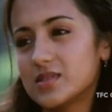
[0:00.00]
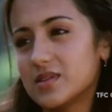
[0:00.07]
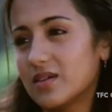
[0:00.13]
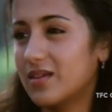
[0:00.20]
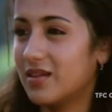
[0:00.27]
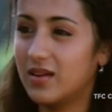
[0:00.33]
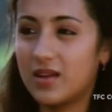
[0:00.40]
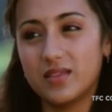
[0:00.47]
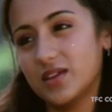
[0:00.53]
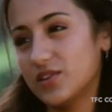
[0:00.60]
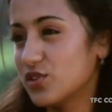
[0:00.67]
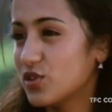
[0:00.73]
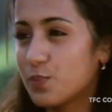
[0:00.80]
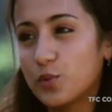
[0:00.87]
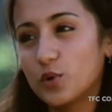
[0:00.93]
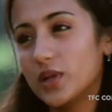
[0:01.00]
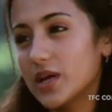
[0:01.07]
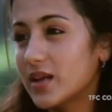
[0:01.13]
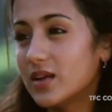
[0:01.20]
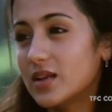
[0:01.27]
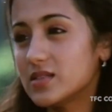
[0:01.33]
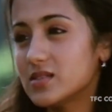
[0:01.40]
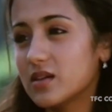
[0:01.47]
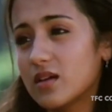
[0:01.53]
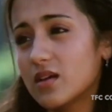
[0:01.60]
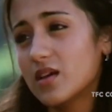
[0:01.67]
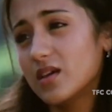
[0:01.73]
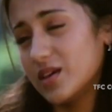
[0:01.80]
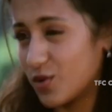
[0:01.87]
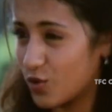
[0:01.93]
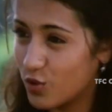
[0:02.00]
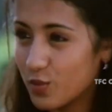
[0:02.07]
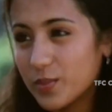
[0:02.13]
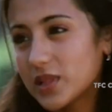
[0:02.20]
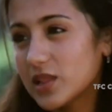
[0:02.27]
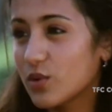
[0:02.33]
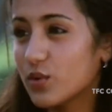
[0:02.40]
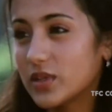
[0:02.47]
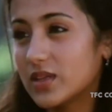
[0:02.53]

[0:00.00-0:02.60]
నేను వెతికేది వినాయకుడిని కాదు సార్ మా ఫ్యామిలీలో